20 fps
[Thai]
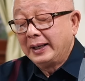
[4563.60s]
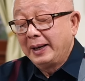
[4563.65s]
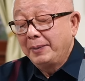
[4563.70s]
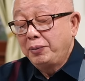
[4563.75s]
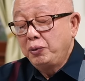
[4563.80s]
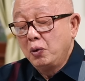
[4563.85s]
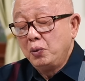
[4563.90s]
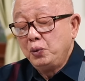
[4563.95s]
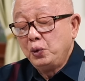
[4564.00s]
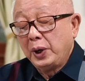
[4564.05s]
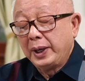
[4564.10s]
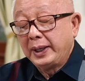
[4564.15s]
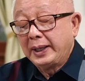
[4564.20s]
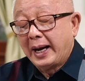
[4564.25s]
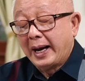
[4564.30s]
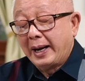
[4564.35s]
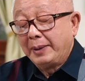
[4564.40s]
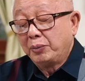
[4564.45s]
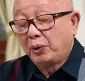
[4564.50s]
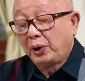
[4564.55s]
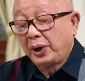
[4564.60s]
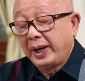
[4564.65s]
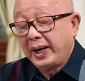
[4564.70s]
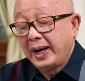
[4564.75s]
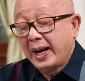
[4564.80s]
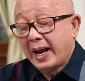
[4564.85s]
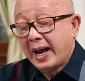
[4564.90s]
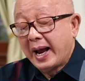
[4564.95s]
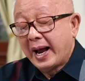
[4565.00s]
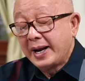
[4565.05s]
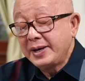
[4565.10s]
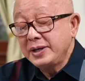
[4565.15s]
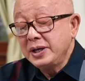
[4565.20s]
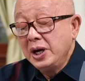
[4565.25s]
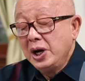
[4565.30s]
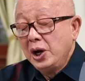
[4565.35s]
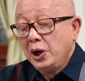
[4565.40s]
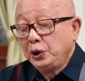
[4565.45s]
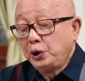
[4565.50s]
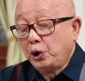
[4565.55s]
และผู้อำนวยการบริหาร
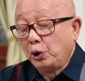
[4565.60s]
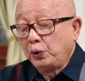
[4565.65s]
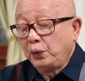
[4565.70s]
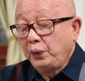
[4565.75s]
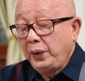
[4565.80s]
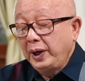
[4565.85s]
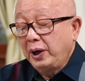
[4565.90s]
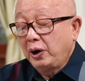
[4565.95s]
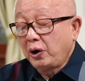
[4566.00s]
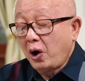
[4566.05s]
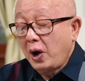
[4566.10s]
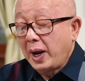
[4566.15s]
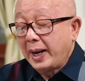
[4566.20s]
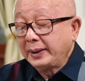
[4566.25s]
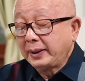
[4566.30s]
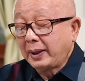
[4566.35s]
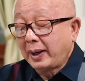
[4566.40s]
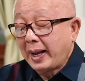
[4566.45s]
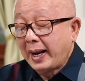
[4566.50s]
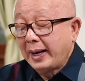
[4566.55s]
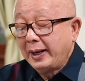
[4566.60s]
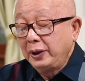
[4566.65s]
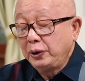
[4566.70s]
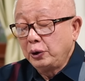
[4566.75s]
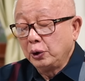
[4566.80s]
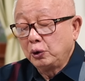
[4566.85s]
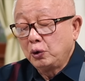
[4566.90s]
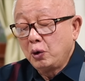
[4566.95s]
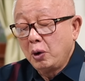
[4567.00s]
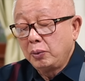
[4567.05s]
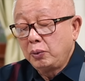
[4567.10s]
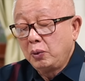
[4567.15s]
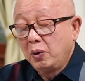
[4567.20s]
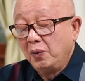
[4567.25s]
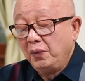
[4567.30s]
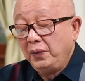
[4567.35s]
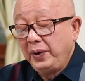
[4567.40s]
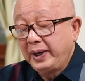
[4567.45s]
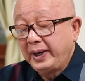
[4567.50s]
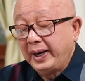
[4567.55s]
จุดวิเคราะห์อันตรายและจุดควบคุม
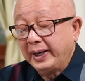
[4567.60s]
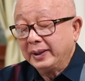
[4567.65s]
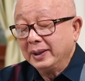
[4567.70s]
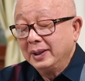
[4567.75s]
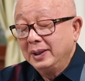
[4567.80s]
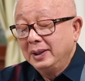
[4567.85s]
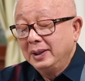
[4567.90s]
วิกฤต